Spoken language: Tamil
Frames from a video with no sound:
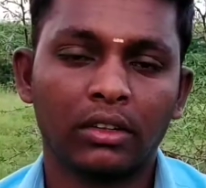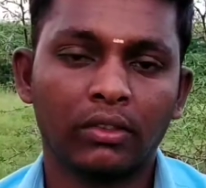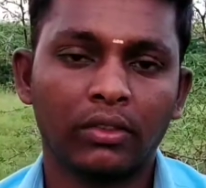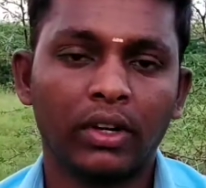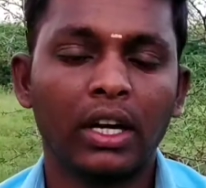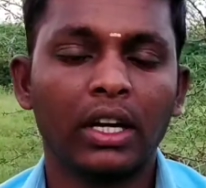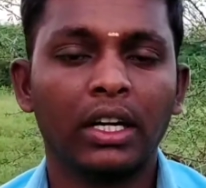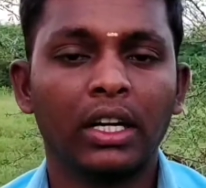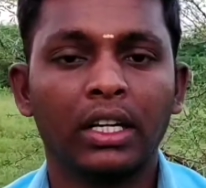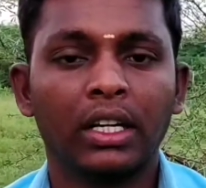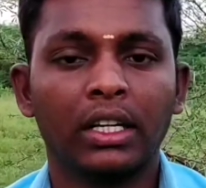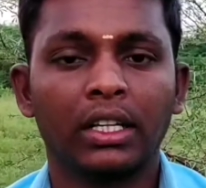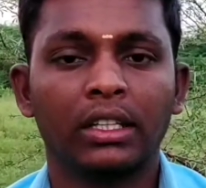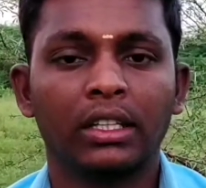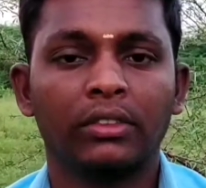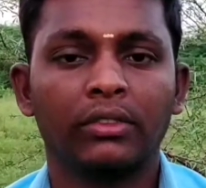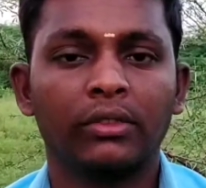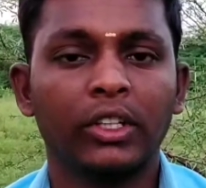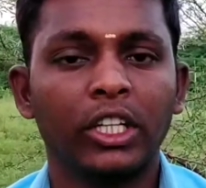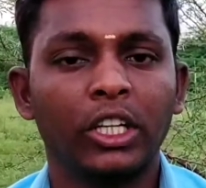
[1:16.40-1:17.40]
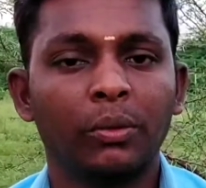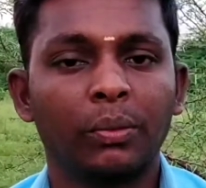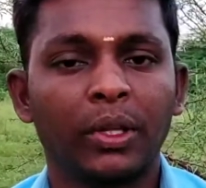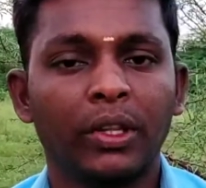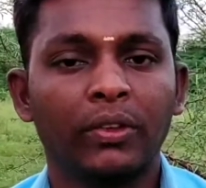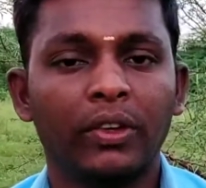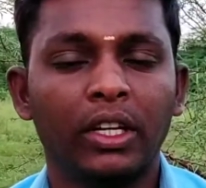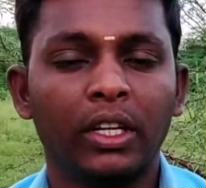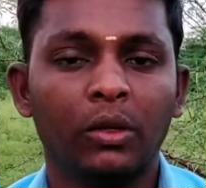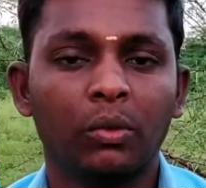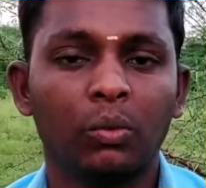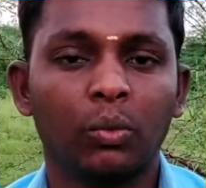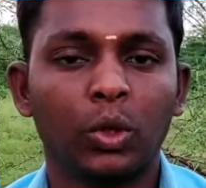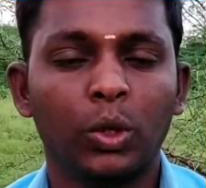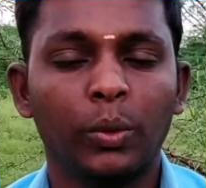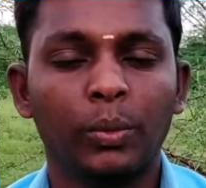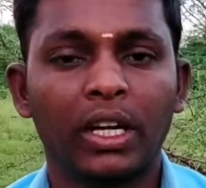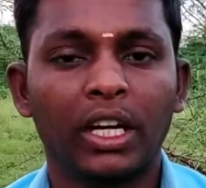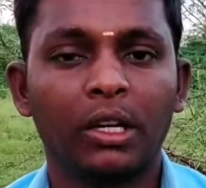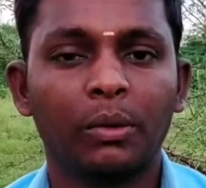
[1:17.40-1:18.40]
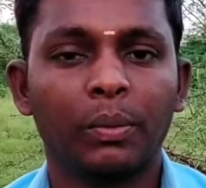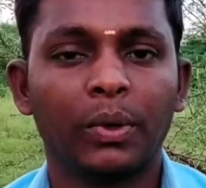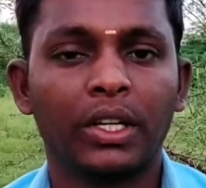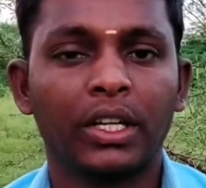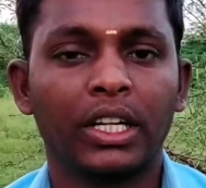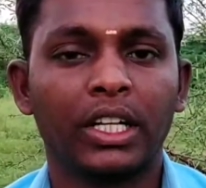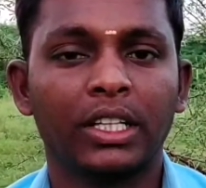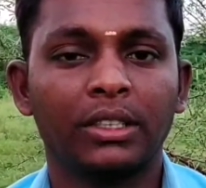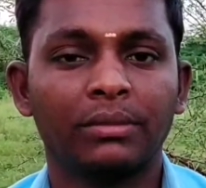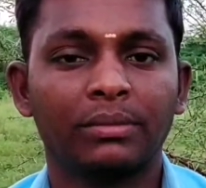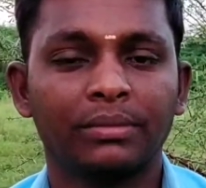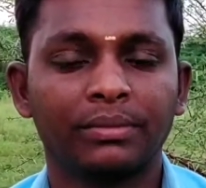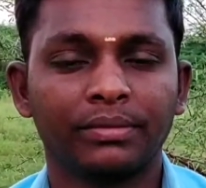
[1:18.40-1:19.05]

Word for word: வாங்க வீடியோ பதிவை முழுமையாக பார்க்கலாம்